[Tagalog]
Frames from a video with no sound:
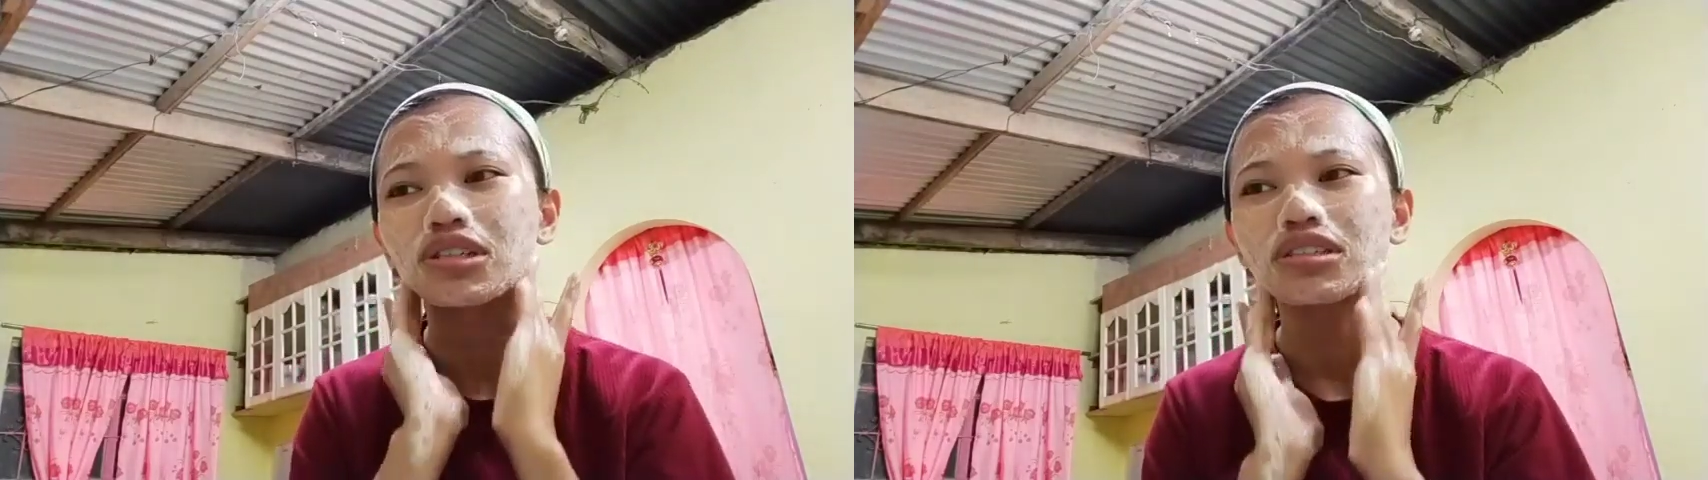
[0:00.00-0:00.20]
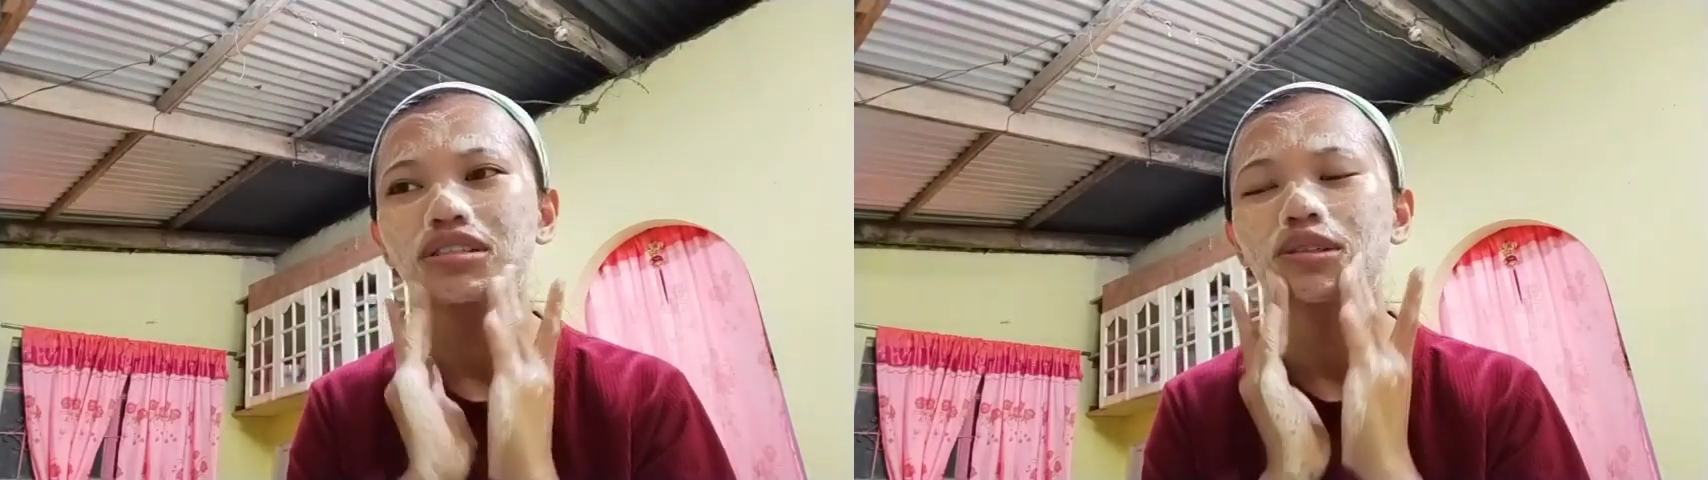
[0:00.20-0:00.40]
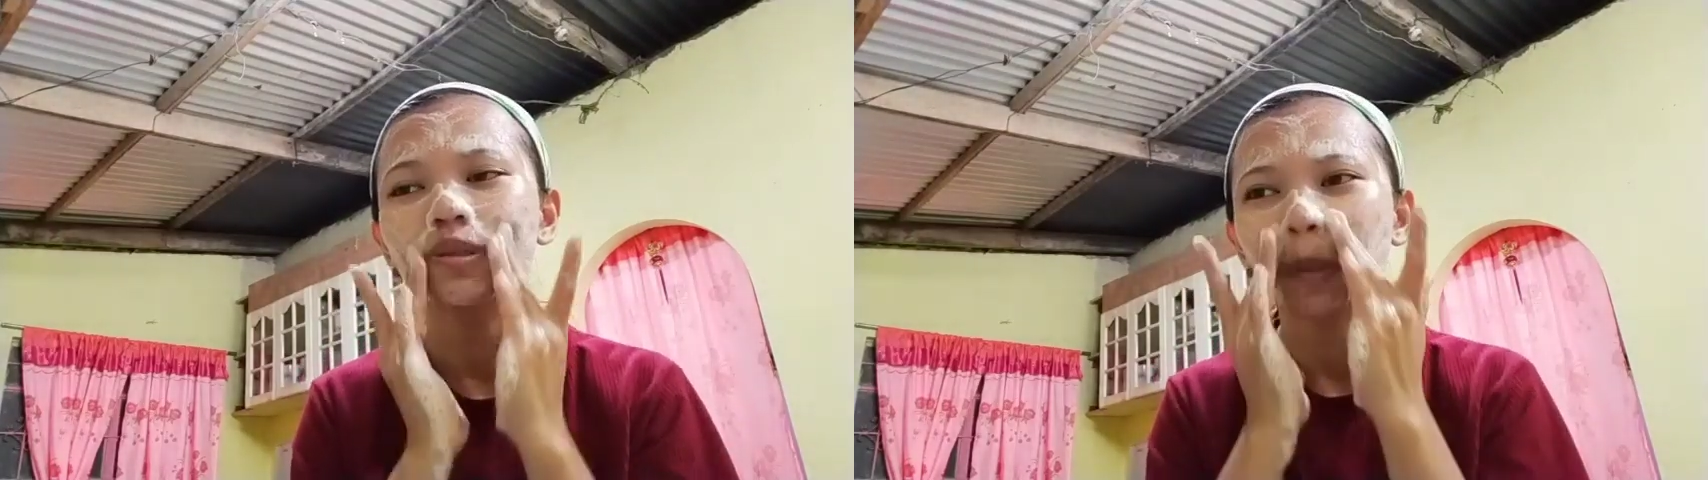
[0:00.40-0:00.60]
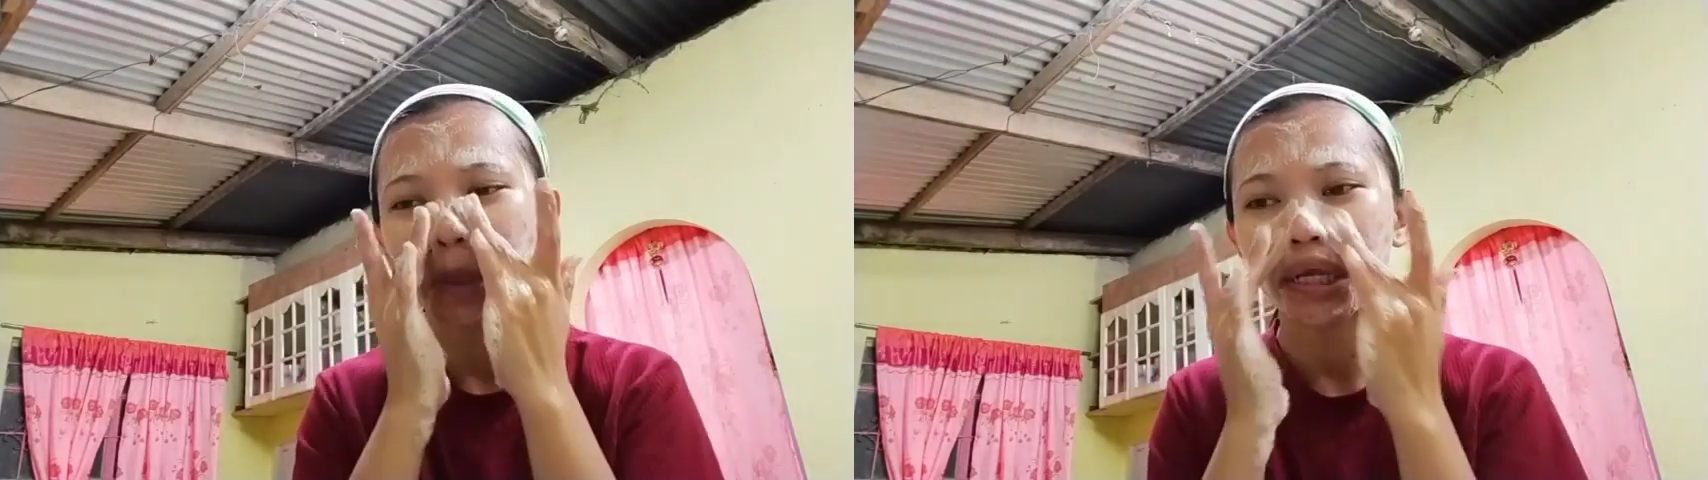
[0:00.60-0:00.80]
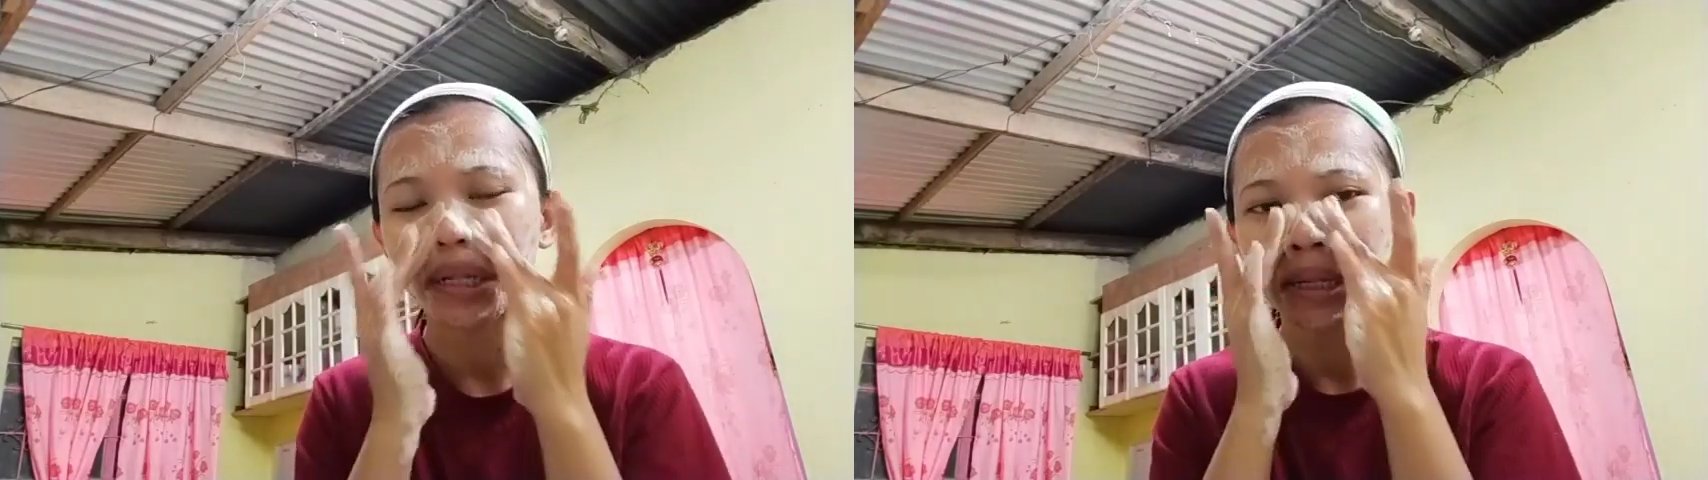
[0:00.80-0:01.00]
ko. Kaya
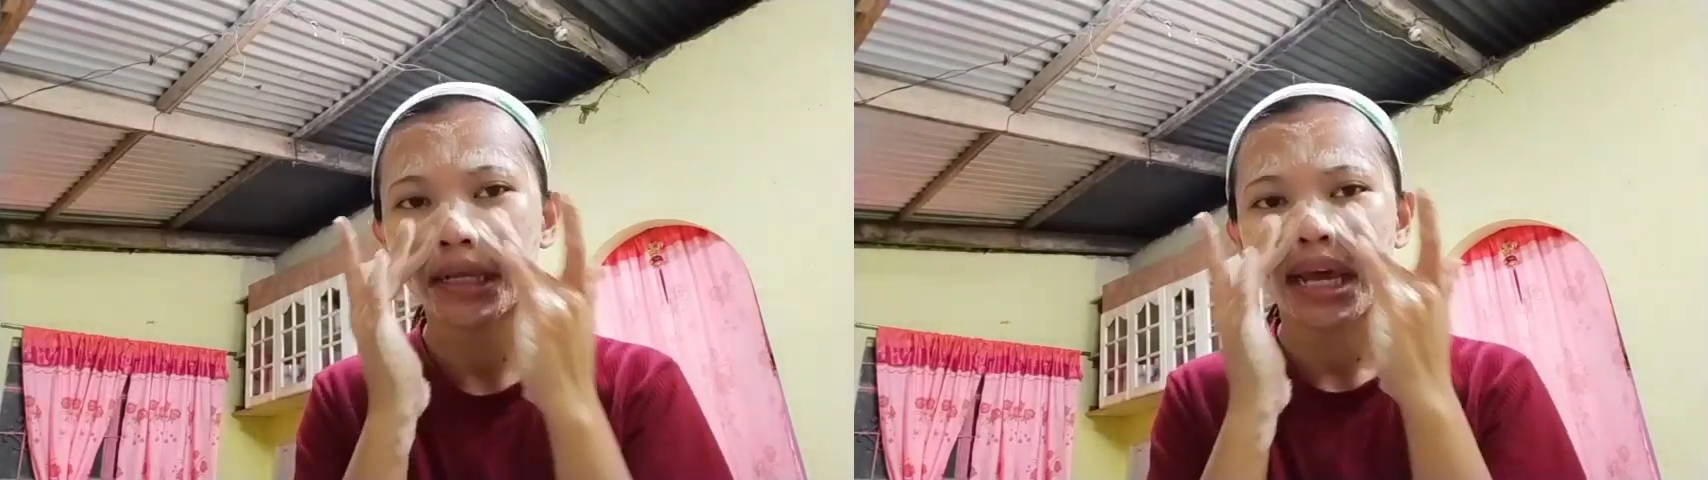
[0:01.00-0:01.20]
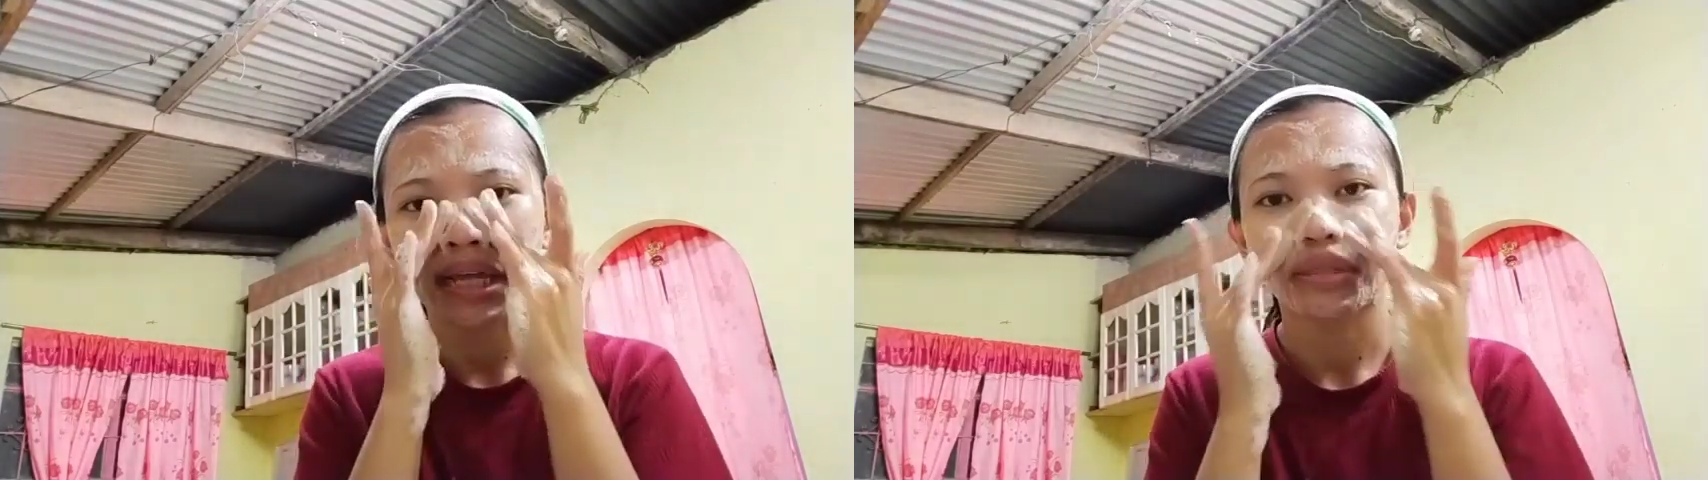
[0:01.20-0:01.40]
siguro rin